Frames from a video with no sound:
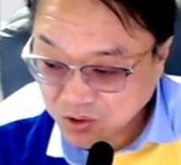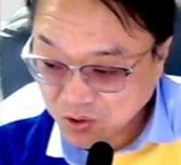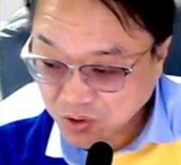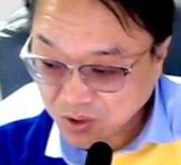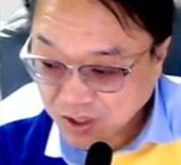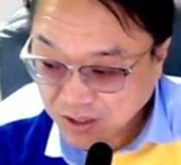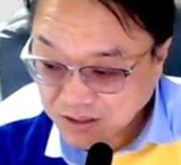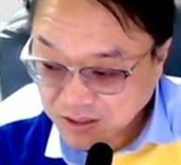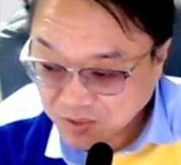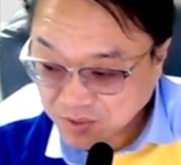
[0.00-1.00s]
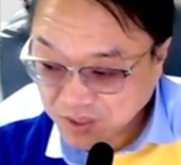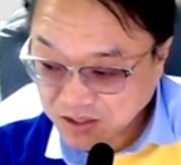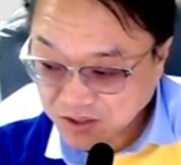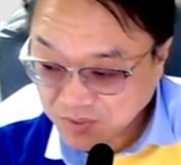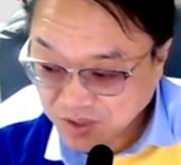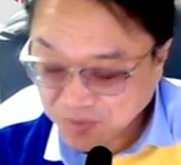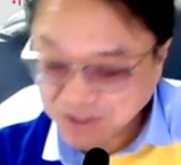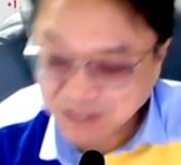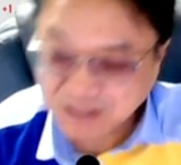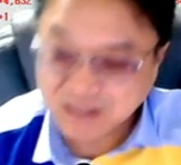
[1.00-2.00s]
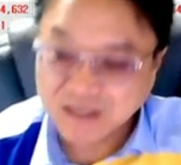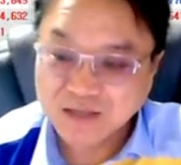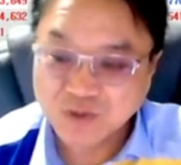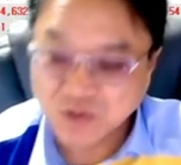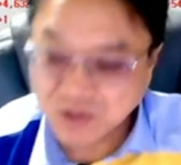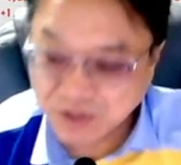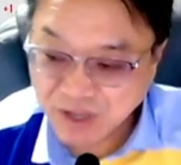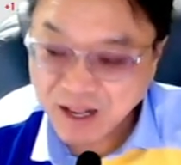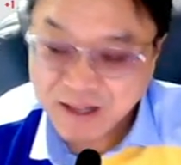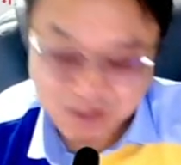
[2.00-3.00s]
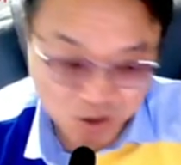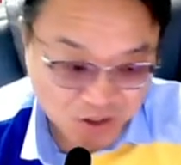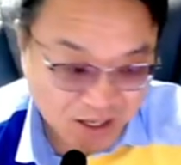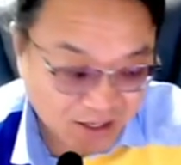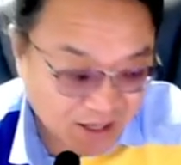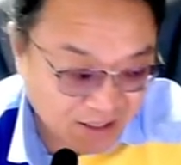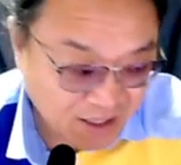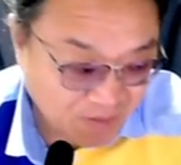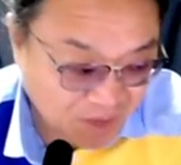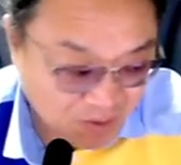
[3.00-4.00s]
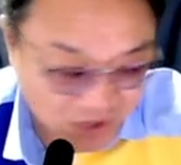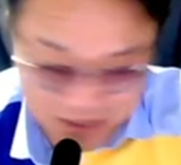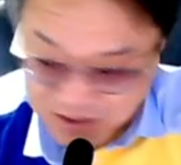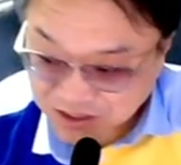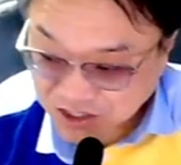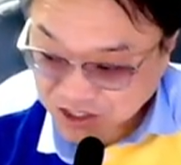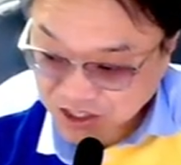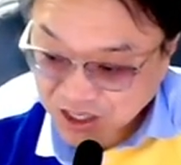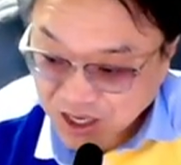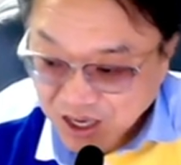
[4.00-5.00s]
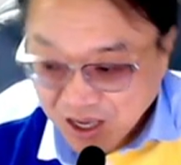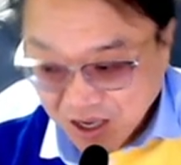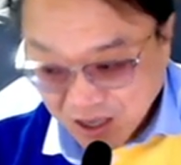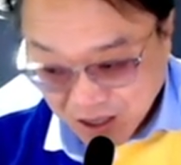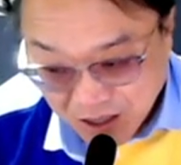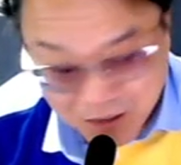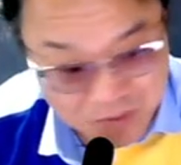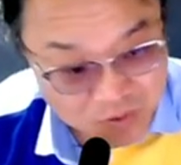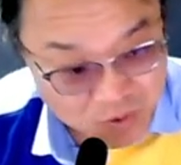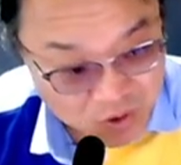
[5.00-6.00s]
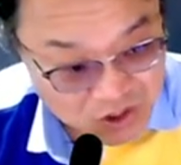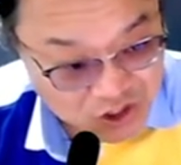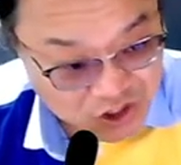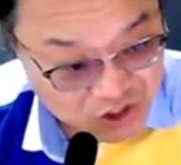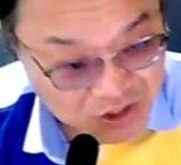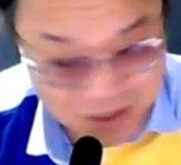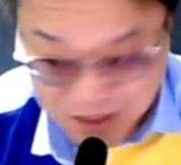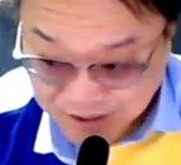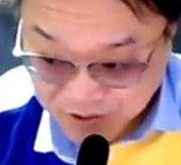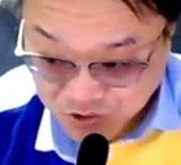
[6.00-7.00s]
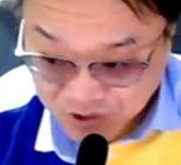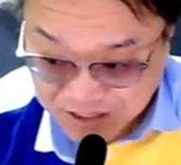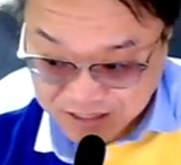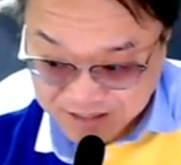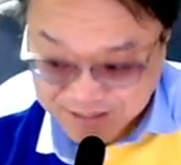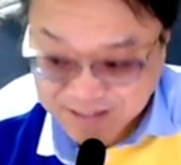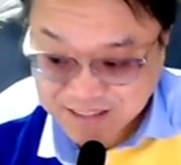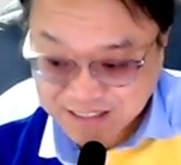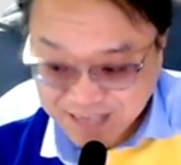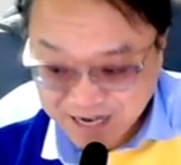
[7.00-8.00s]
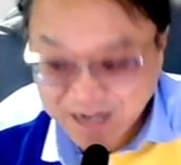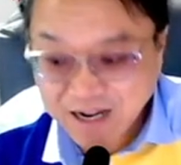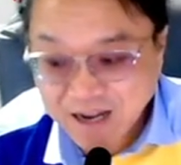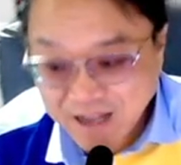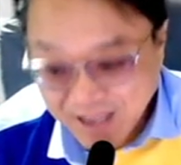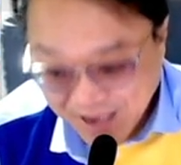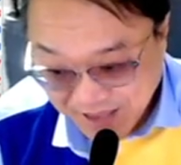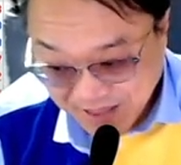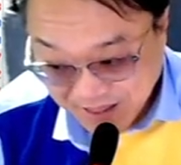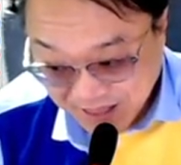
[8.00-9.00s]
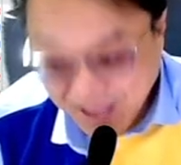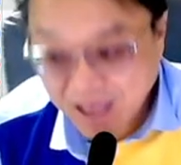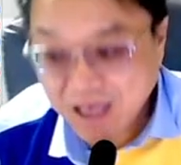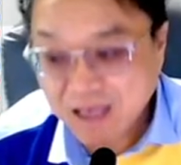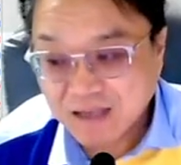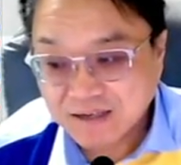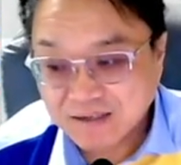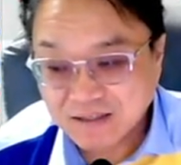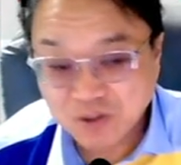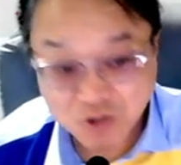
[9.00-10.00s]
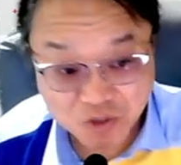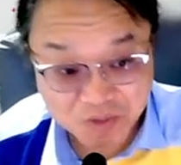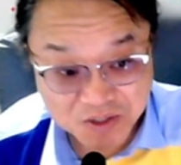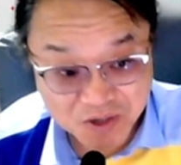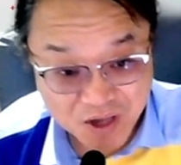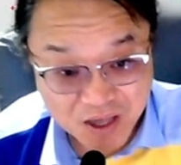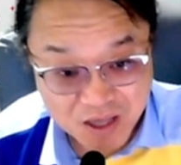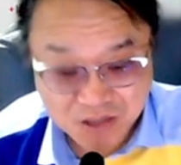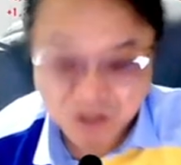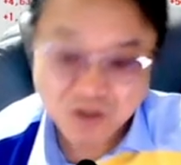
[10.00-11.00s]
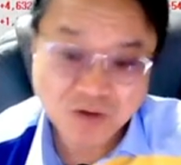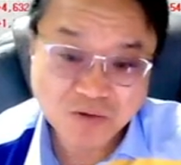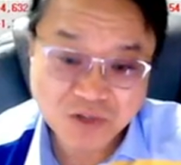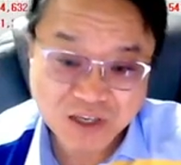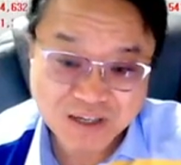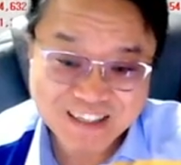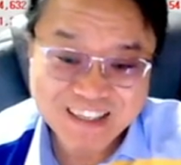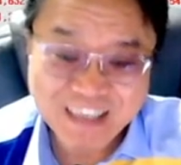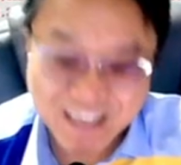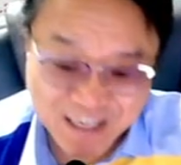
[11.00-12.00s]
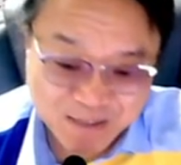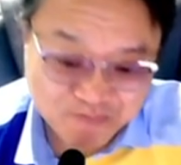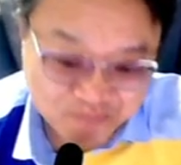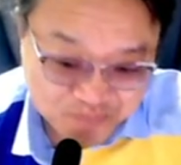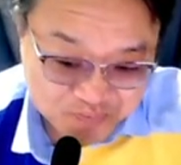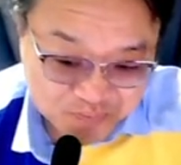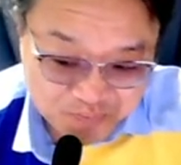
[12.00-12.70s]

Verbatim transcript: 어, 그렇죠. 38.2% 조정을 적당하니 마무리하는 것이 어, 훨씬 아, 추가 상승 잘 해낸다. 그것이 요점이죠. 자, 여러분들이 흔히